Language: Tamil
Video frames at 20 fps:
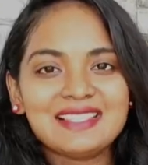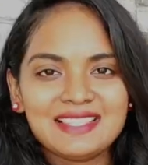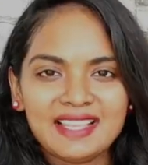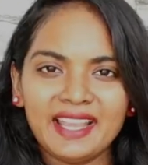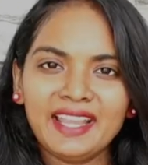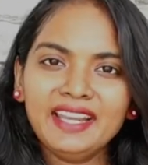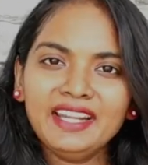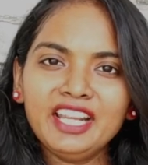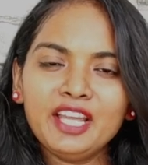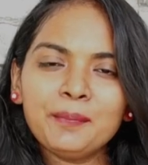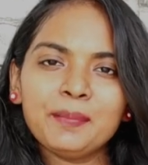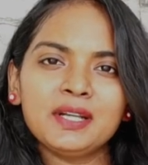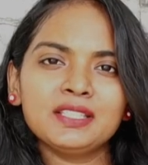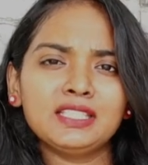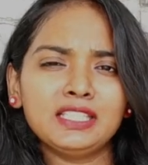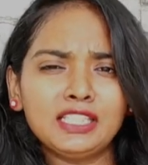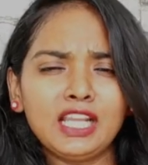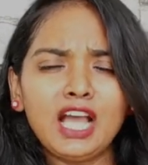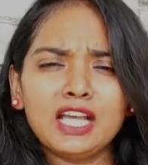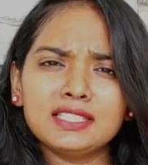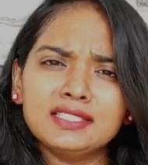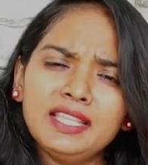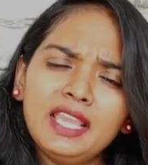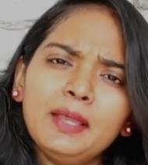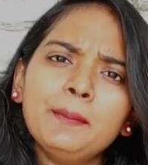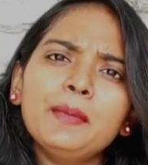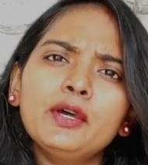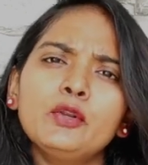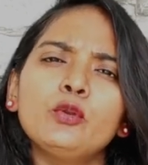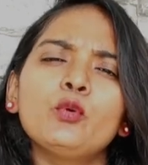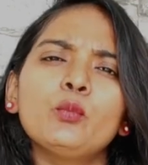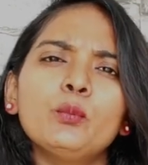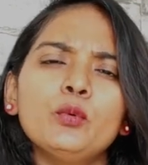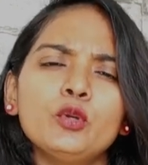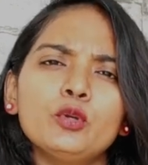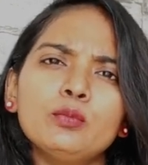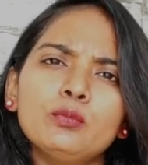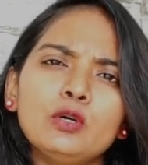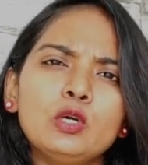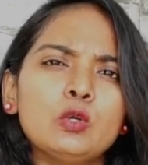செகண்டா பாத்தீங்கன்னா அதே மாதிரி ரொம்ப
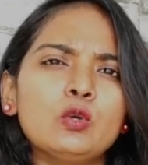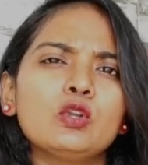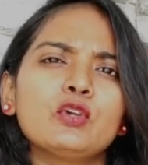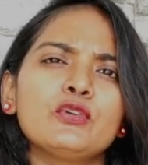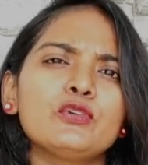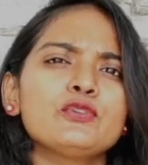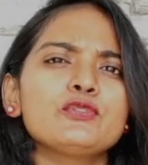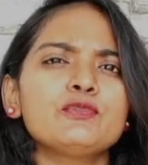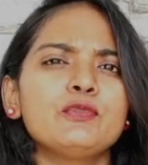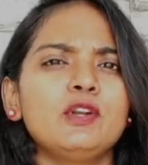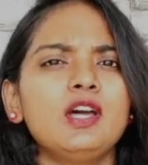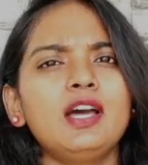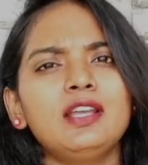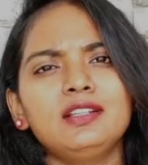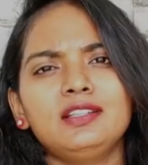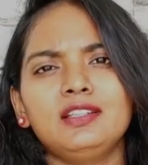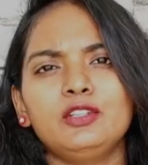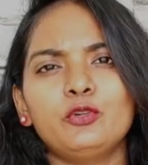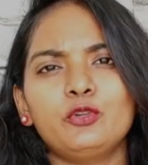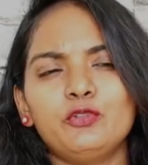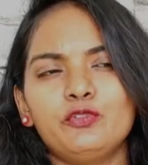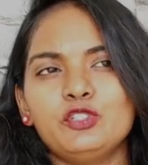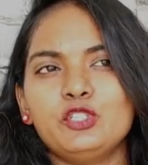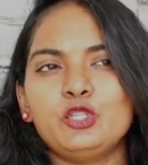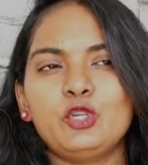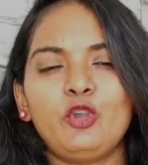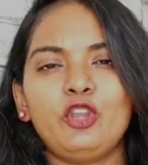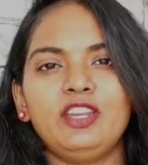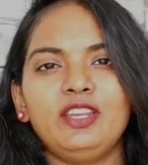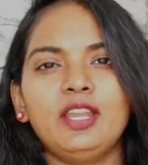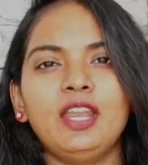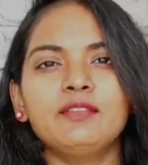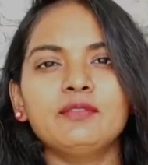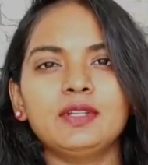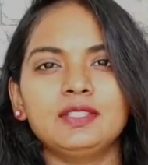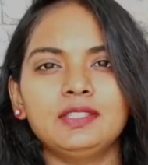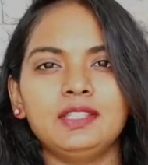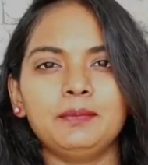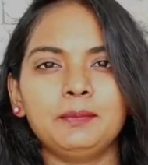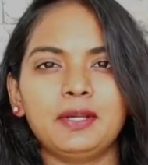ரொம்ப உங்களுக்கு யூஸ்ஃபுல்லா இருக்கிற ஒரு விஷயம்
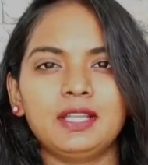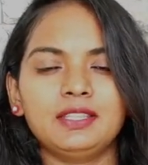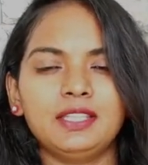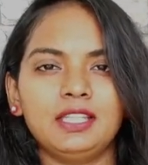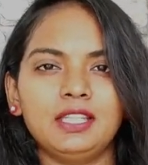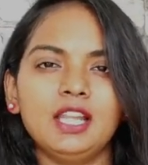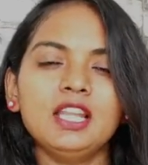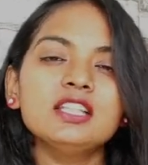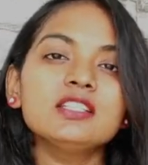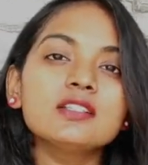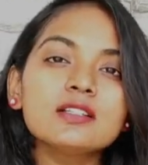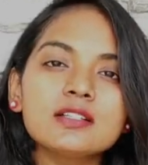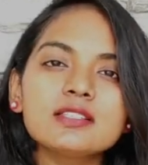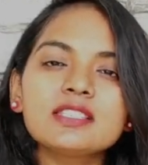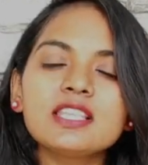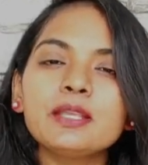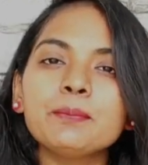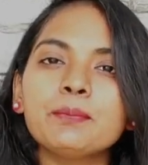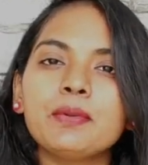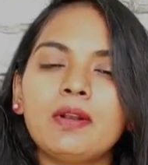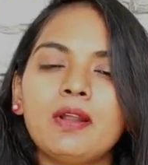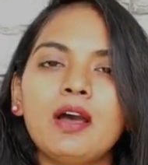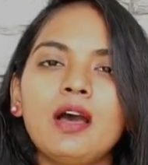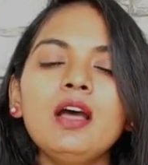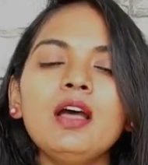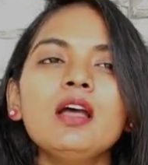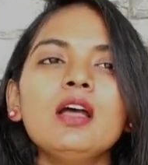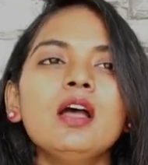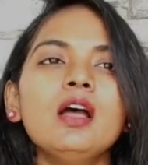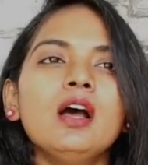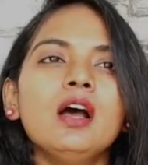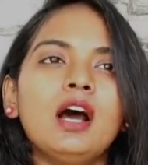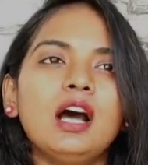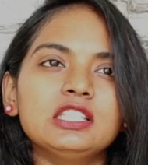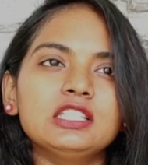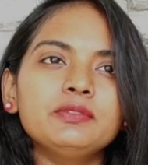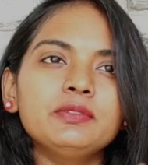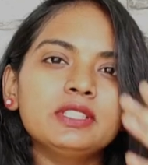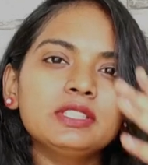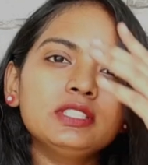என்னன்னு பாத்தீங்கன்னா நர்சிங் பிரா
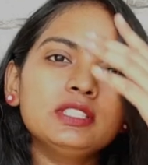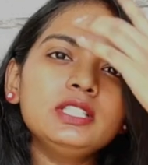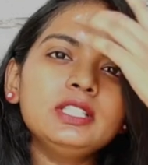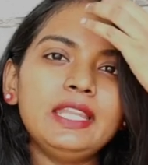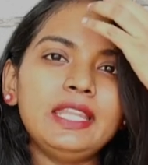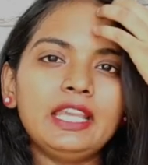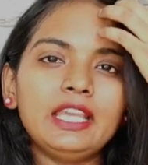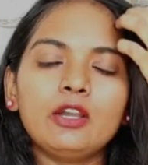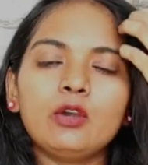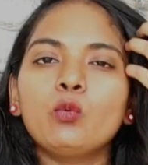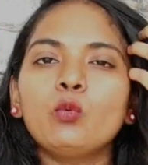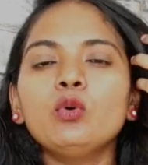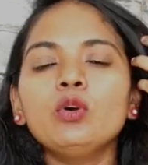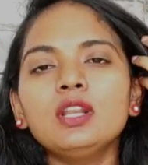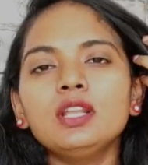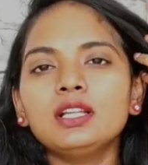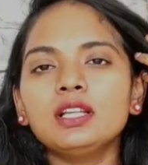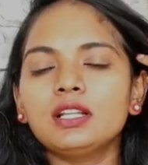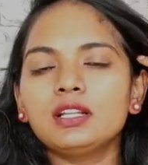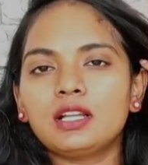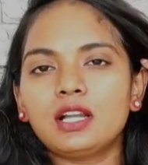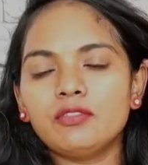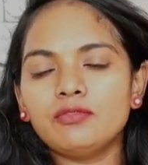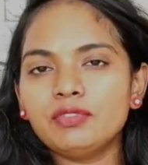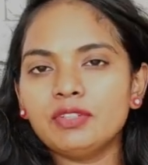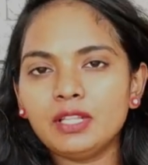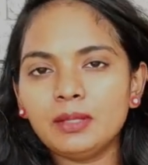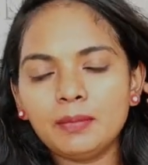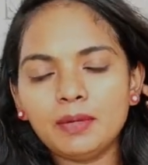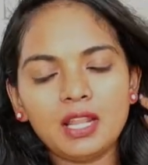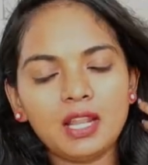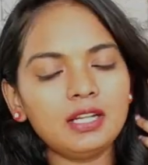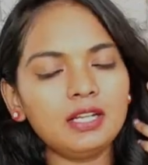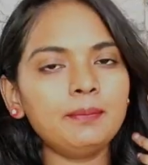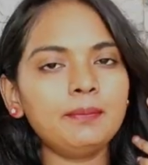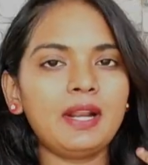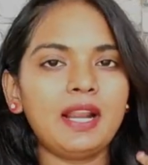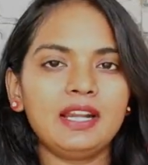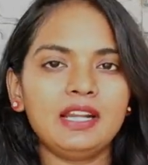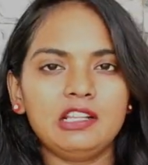அது வந்து நீங்க உங்களுக்கு ஒரு கம்ஃபர்டபுளான
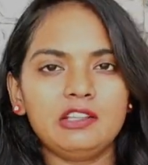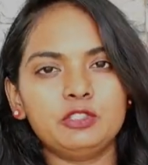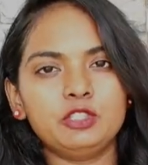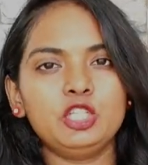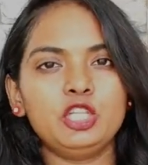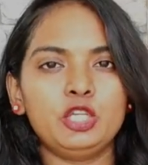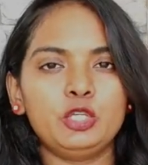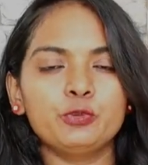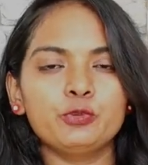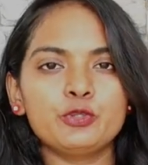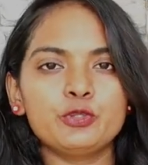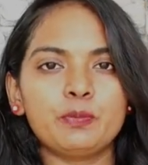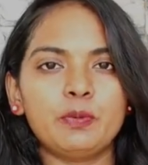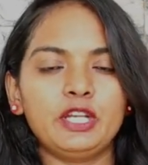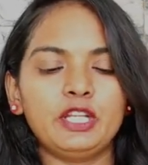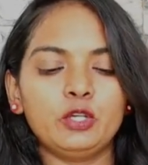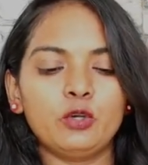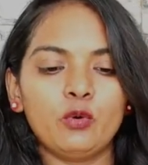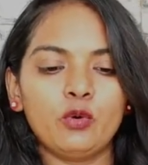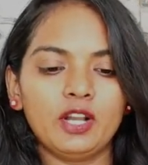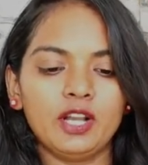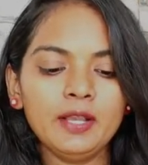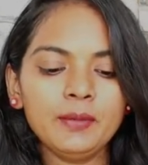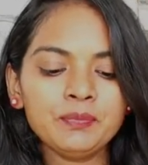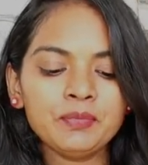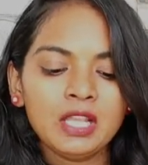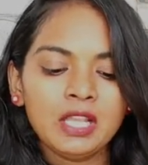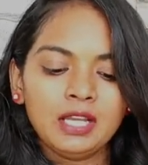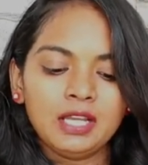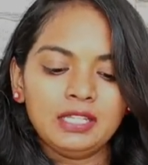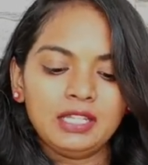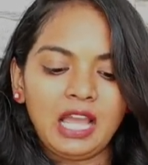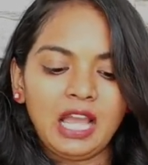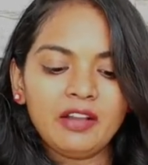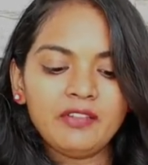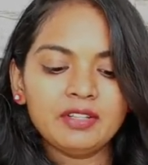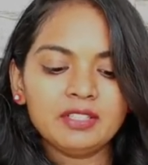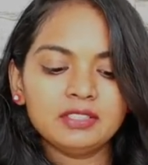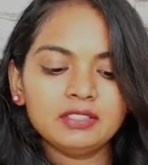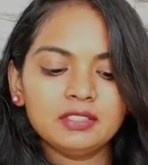பிராண்ட்ல வந்து நீங்க யூஸ் பண்ணிக்கோங்க
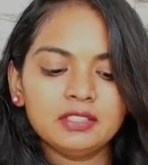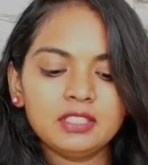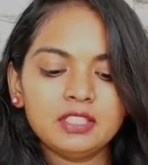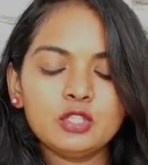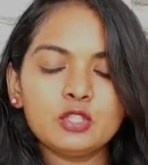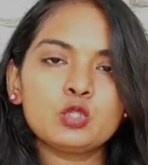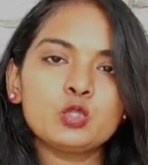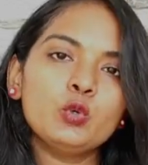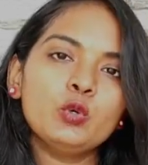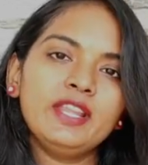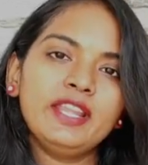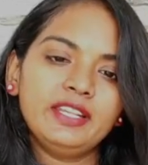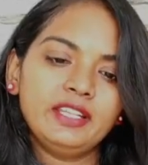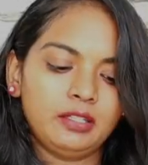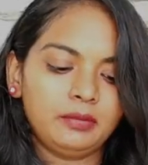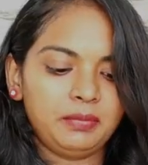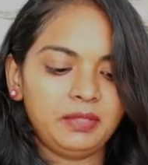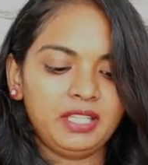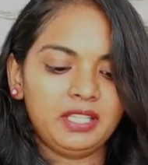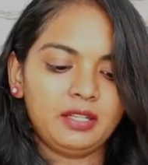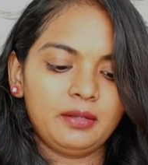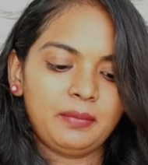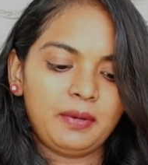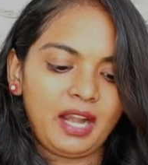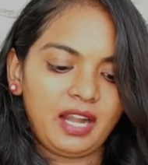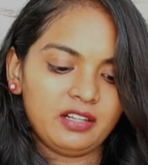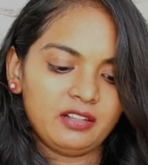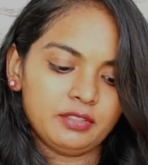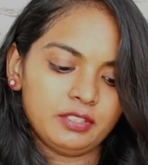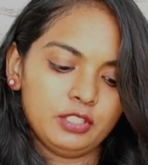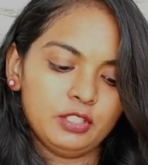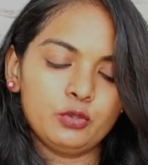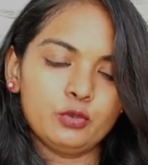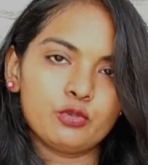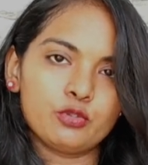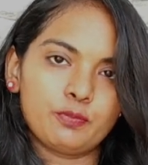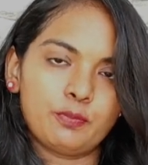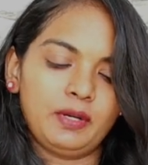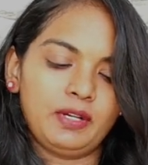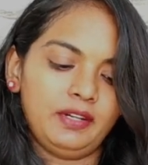நான் வந்து ஜூலியட் அப்படிங்கிற பிராண்ட் வந்து
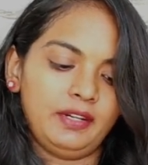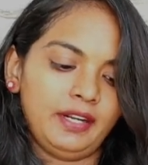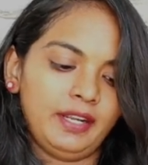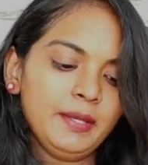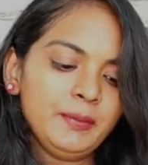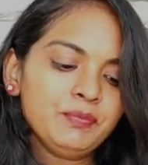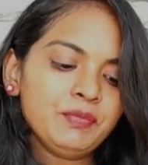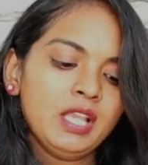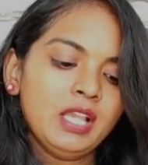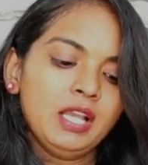யூஸ் பண்றேன்